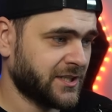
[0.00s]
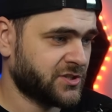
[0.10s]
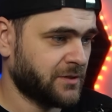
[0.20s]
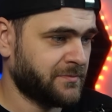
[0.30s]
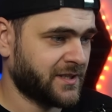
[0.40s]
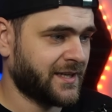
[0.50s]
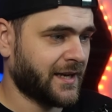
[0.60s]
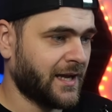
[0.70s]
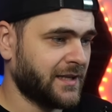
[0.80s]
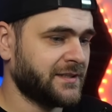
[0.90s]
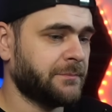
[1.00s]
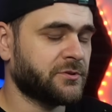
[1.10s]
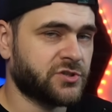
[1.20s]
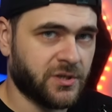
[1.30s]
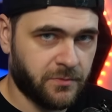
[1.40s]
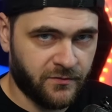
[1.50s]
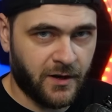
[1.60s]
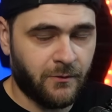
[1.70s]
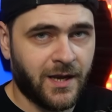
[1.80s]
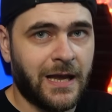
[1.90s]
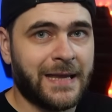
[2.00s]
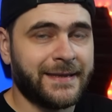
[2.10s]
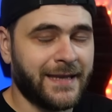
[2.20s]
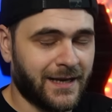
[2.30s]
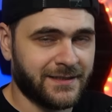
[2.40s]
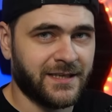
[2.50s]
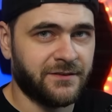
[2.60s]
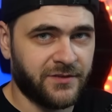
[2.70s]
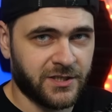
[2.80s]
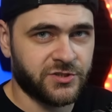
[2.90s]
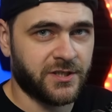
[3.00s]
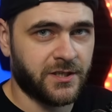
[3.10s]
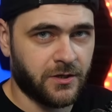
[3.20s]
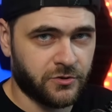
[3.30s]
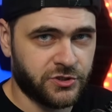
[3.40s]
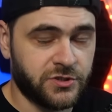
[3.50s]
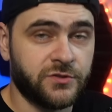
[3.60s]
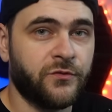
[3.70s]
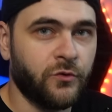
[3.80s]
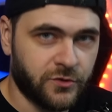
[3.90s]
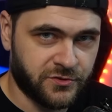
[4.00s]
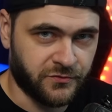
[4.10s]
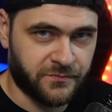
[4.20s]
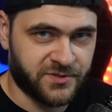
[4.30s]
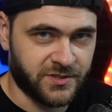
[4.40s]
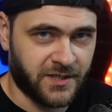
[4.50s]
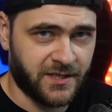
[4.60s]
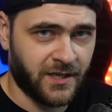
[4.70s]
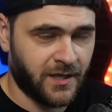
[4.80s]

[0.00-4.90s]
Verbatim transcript: żeby gra nie potrzebowała jak największej ilości twórców przy niej,